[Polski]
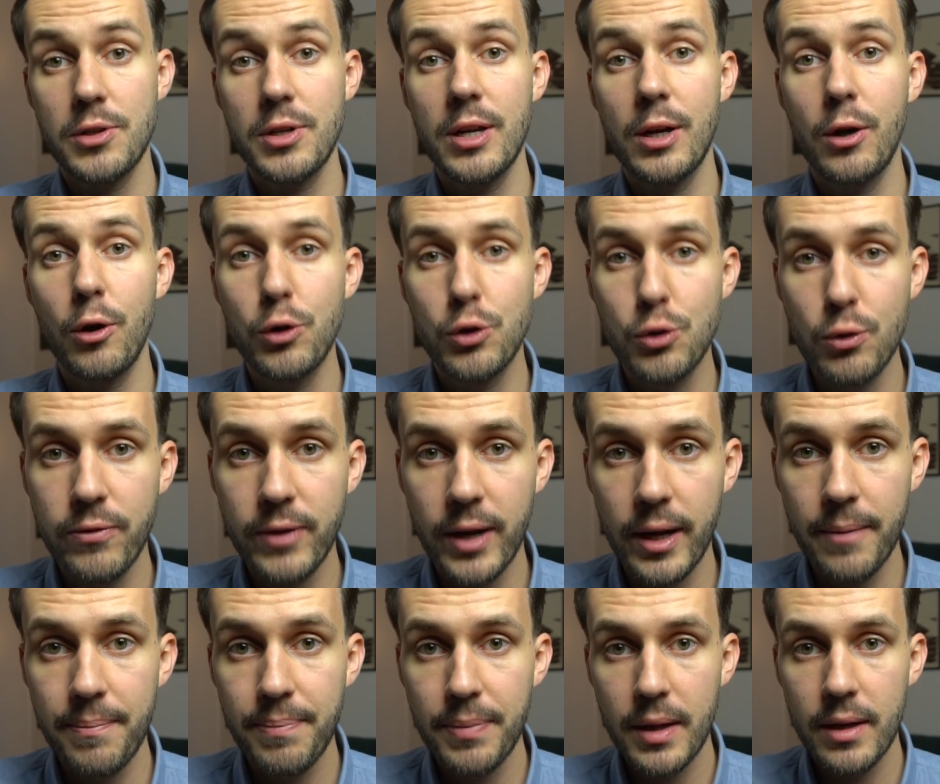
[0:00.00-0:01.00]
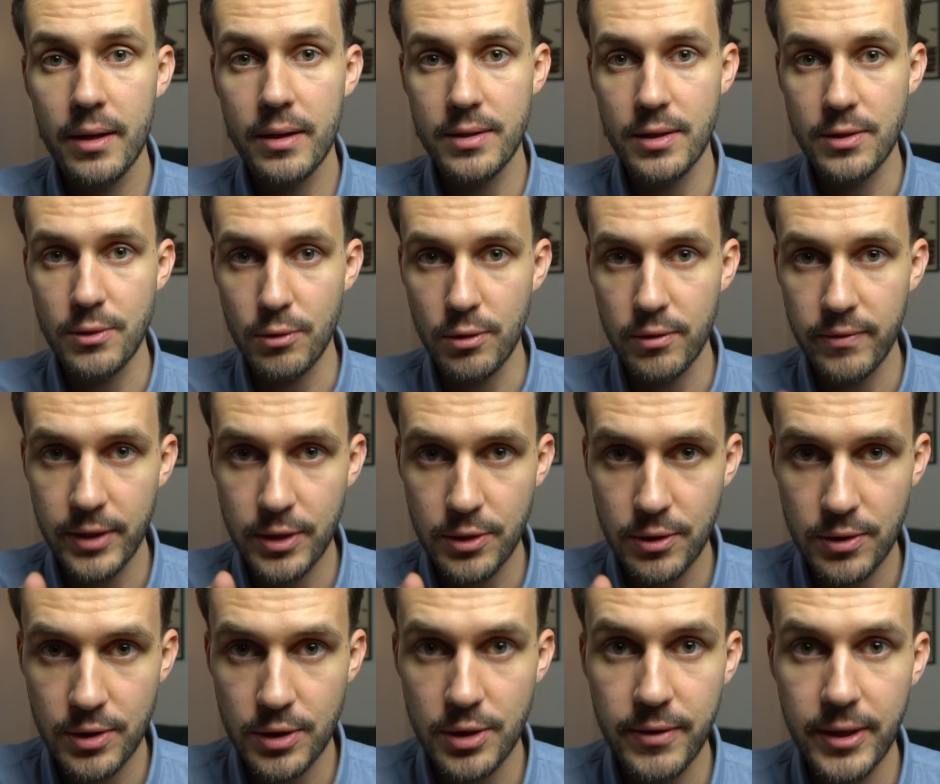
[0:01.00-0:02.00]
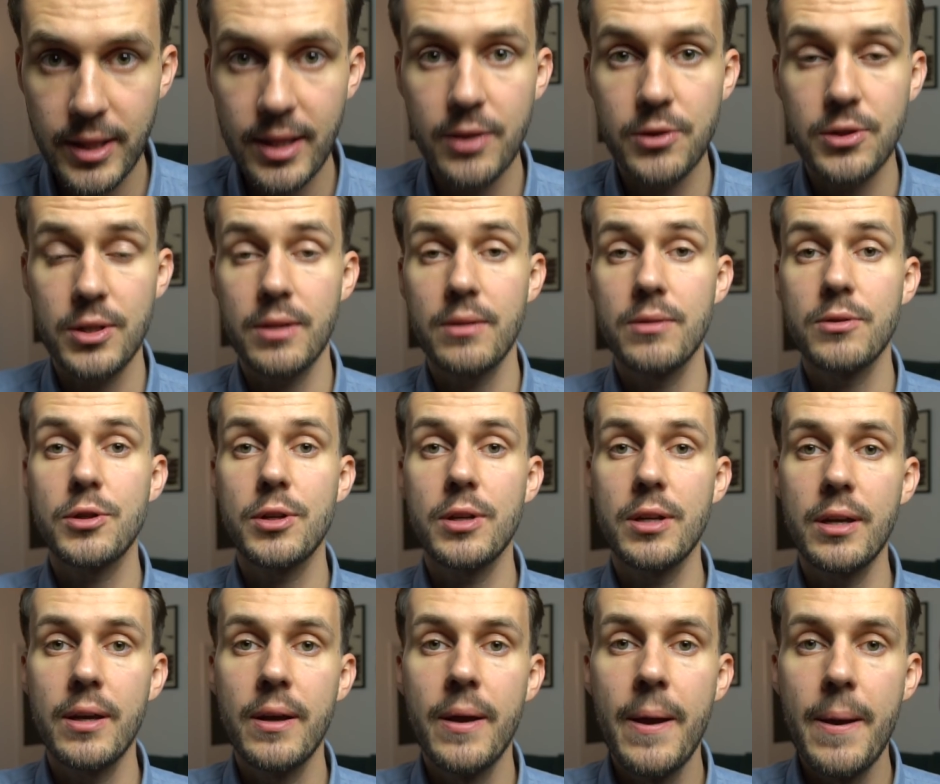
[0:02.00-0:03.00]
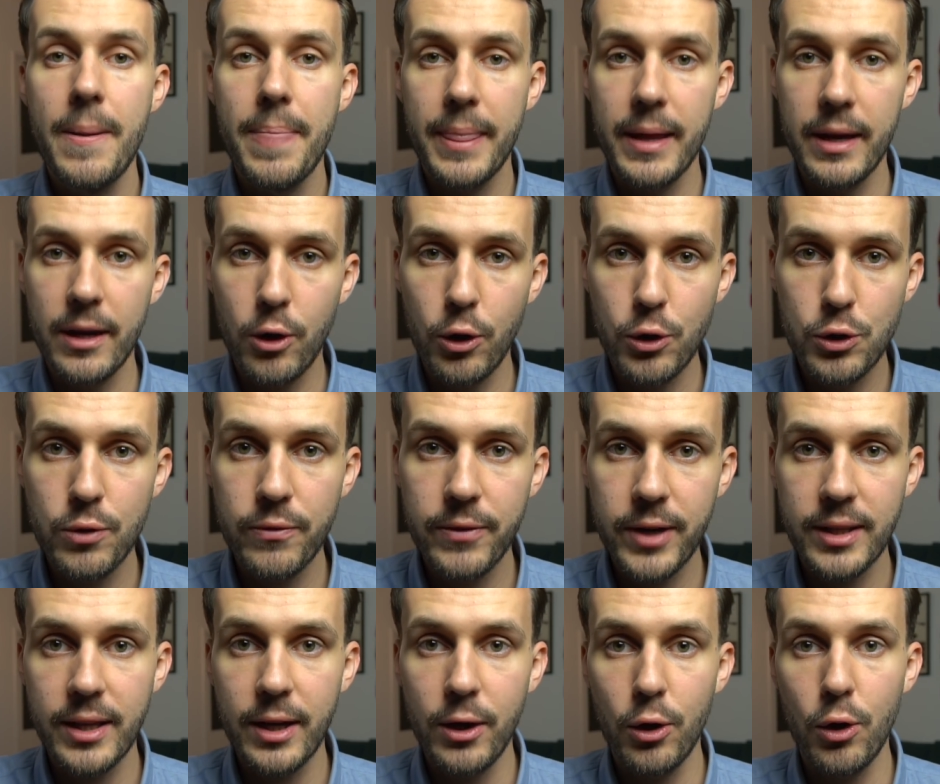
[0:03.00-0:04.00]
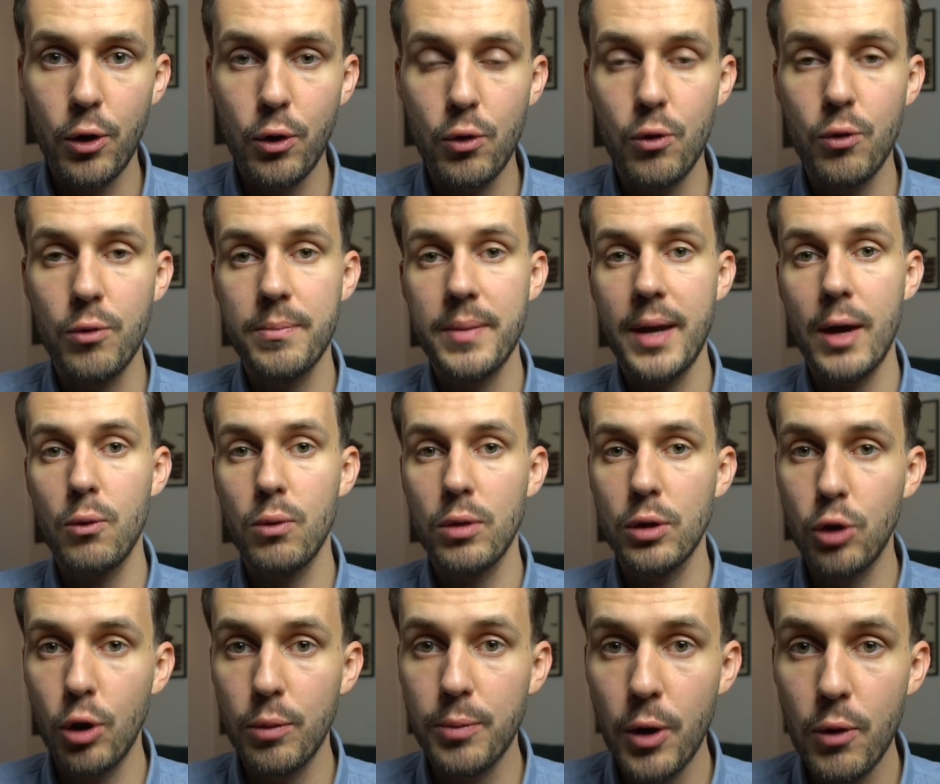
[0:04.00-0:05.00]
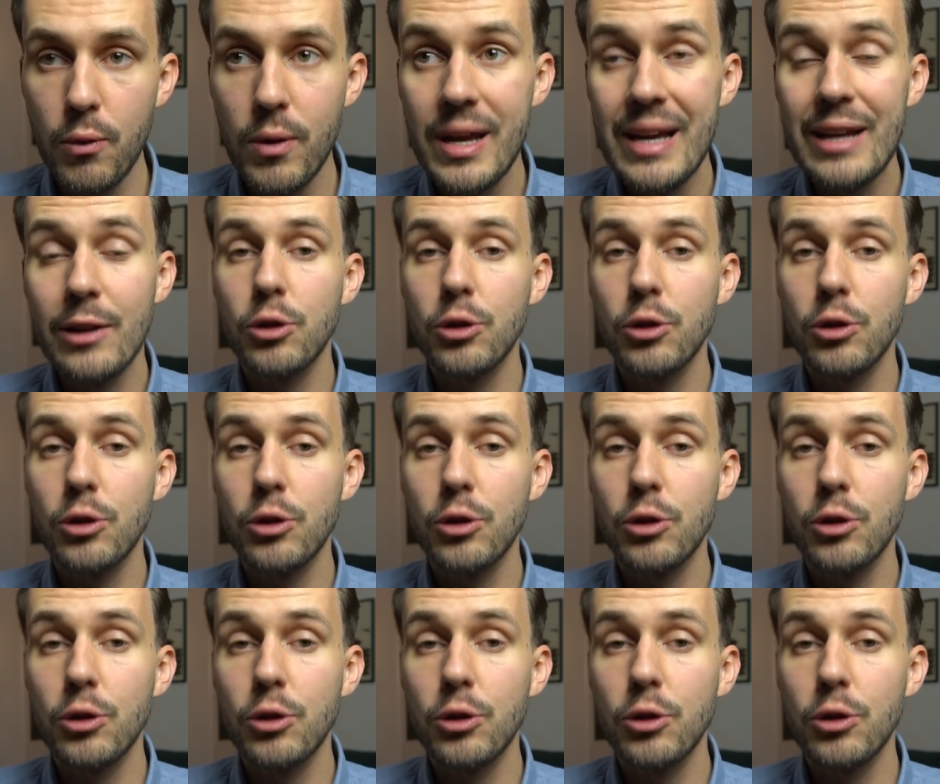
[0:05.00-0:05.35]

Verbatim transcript: czyli końcówkę sezonu 2019, czyli e, końcówkę tego roku miał dobrą,